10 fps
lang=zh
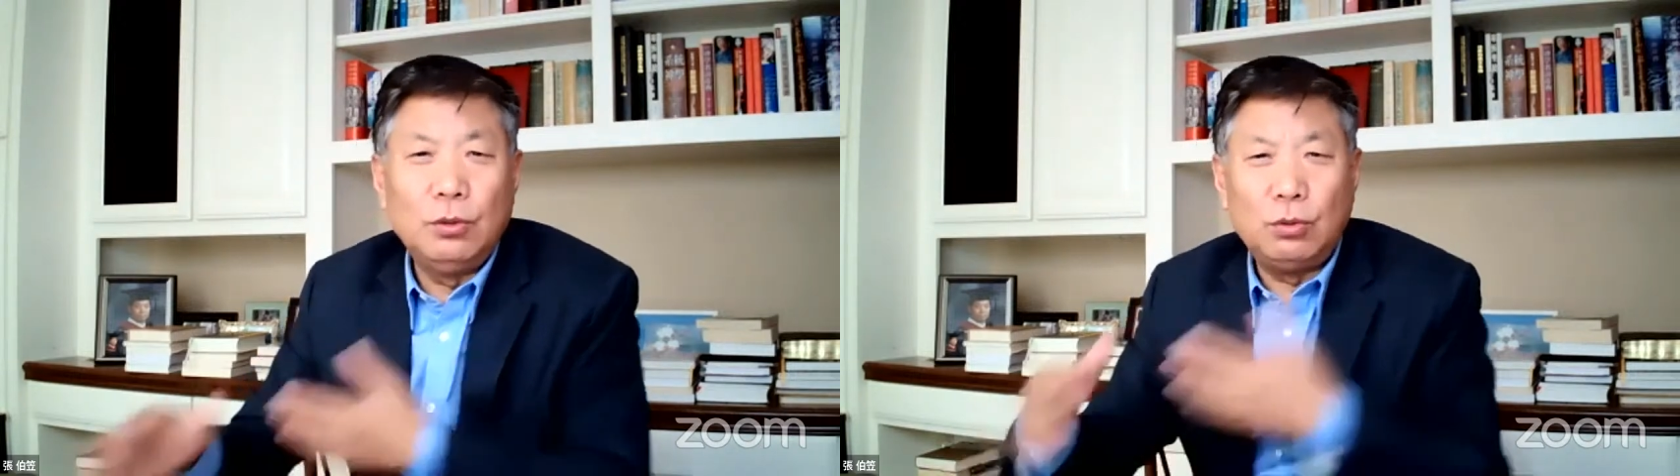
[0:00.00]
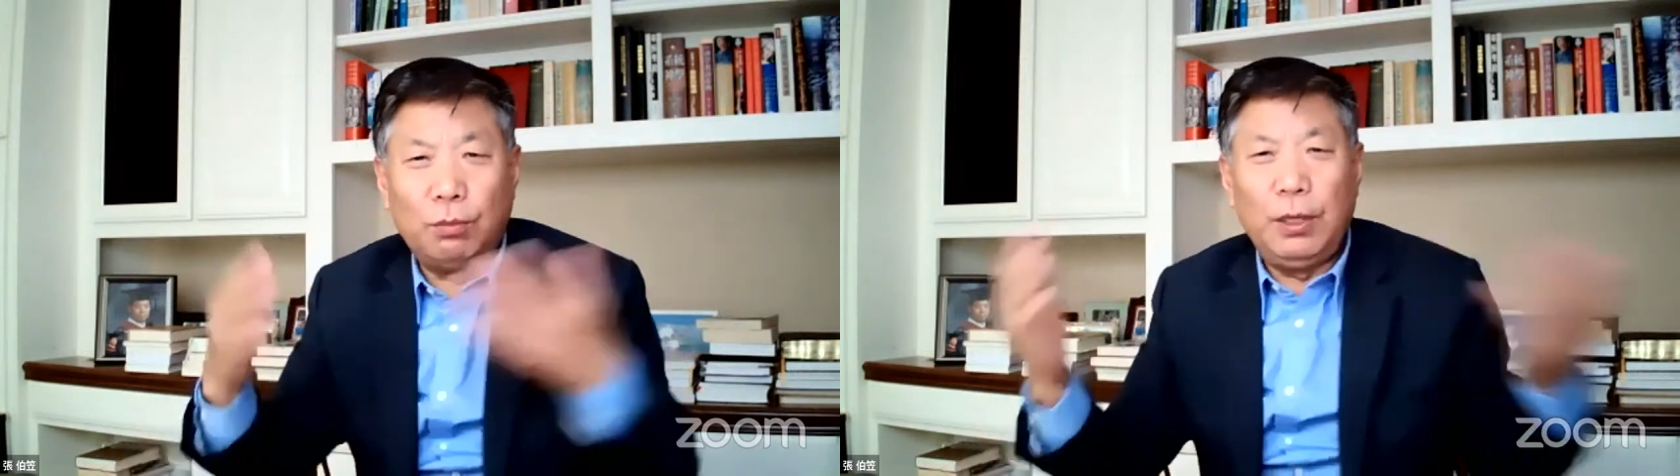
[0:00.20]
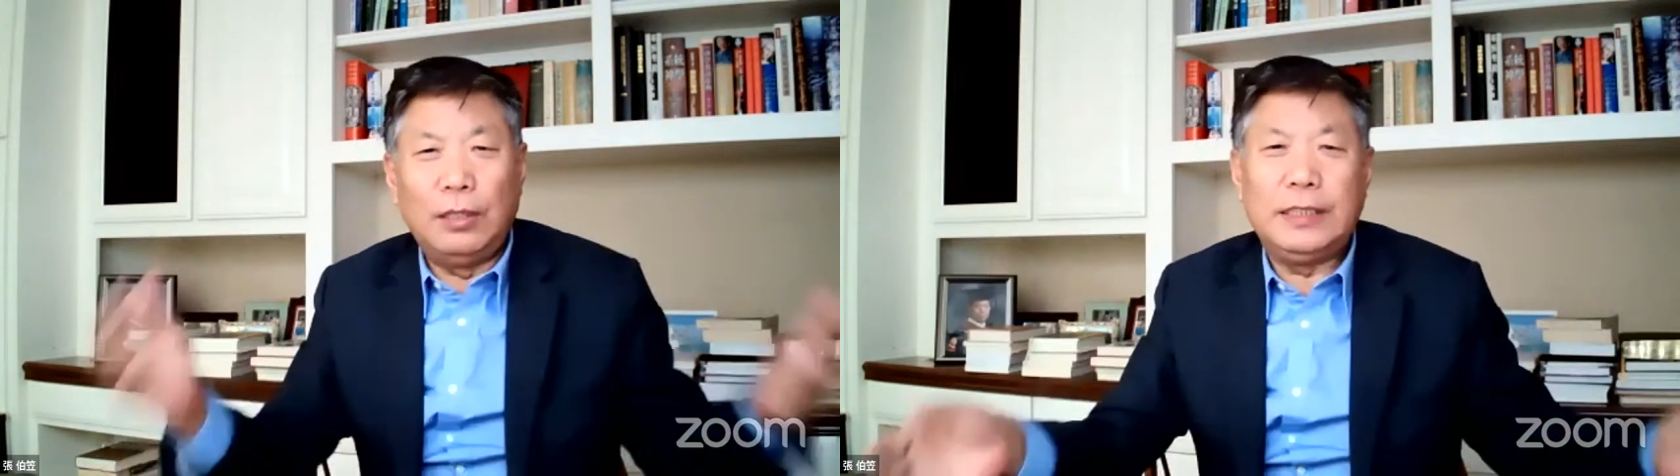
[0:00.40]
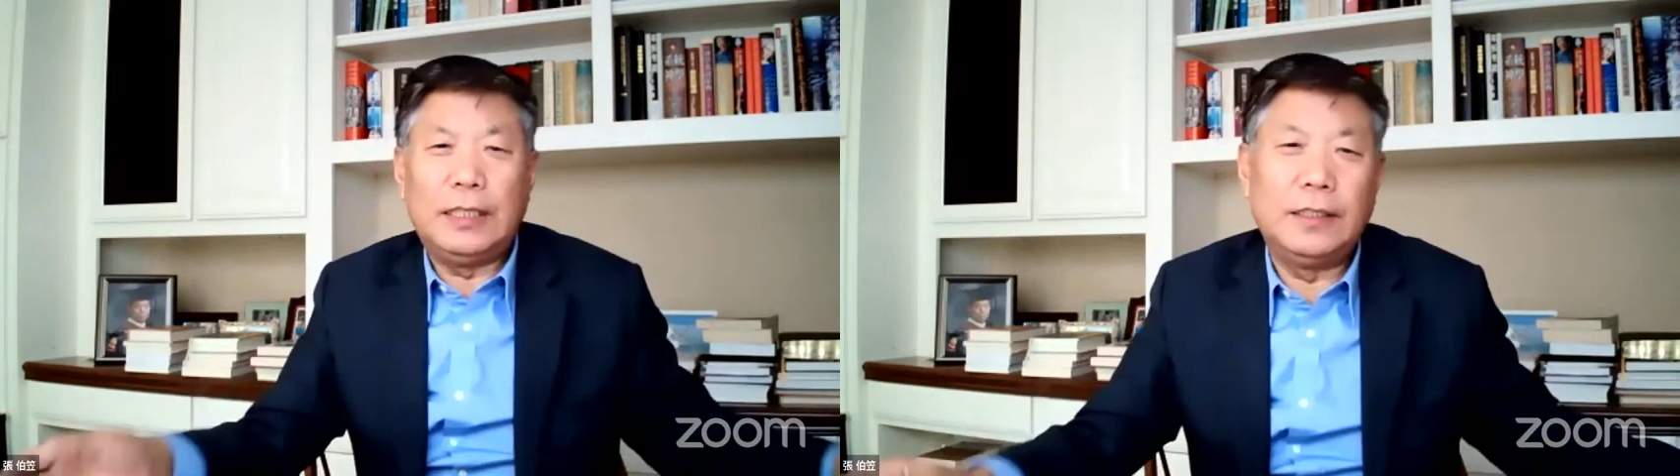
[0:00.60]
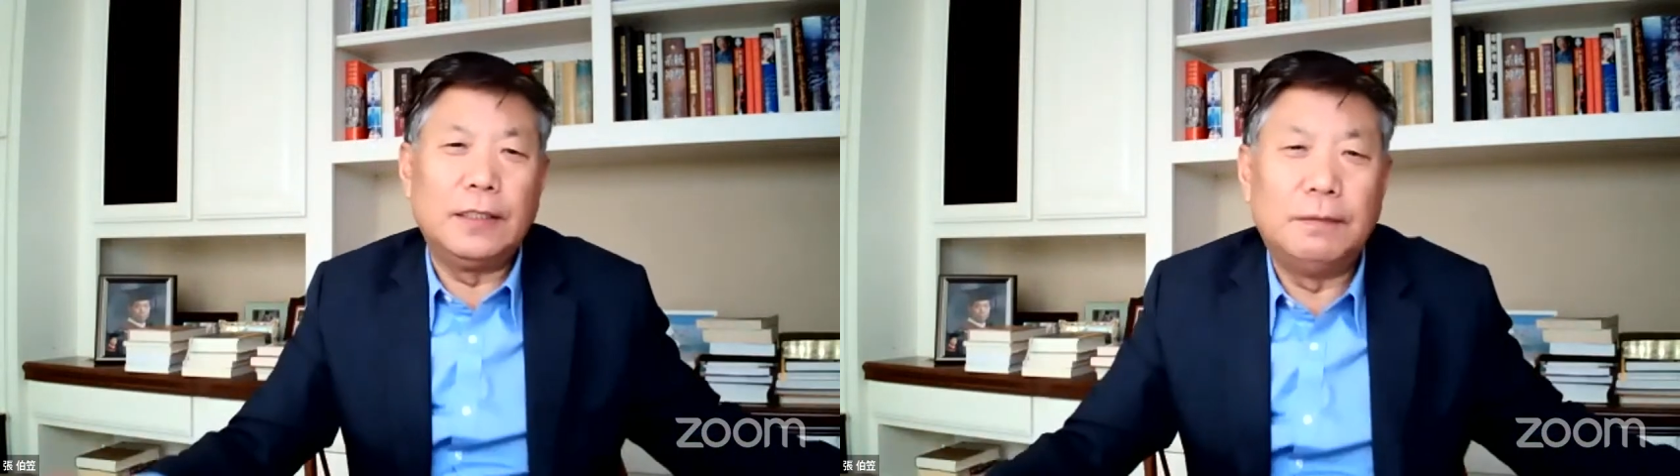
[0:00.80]
督徒不要
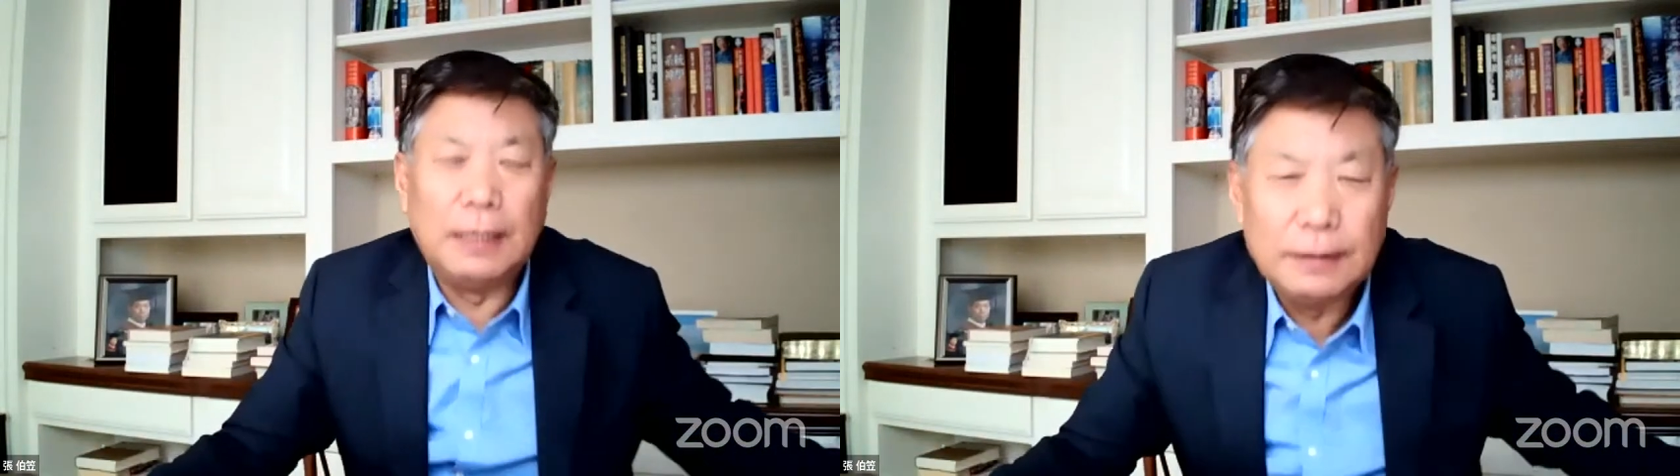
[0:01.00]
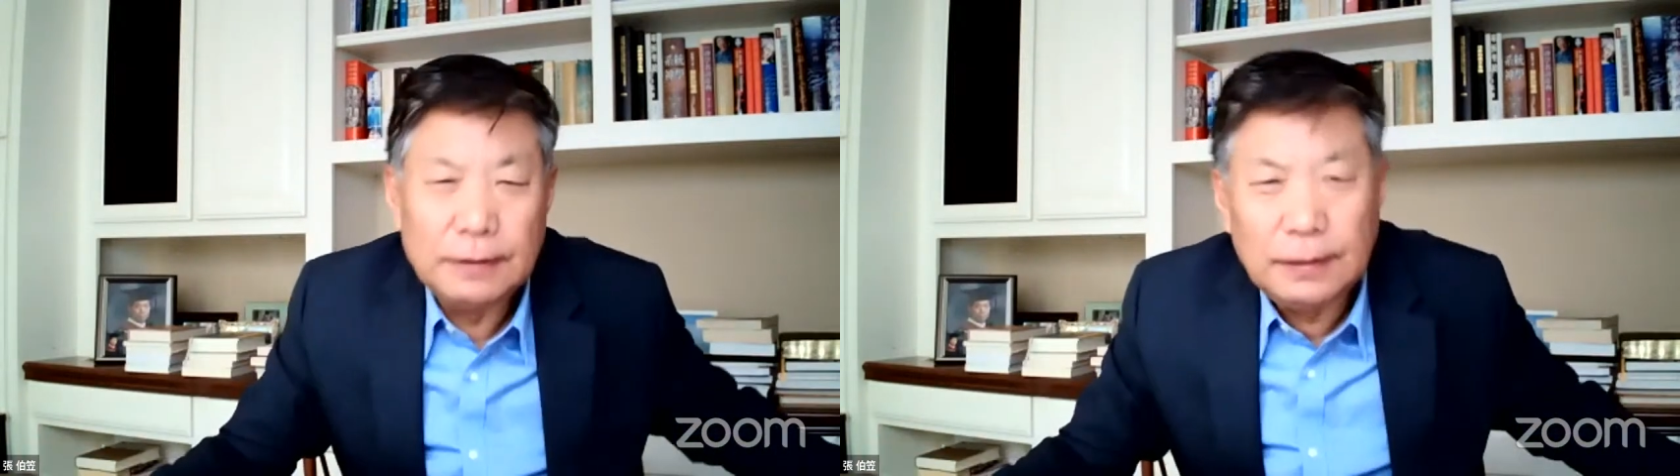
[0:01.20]
讲这个嘛。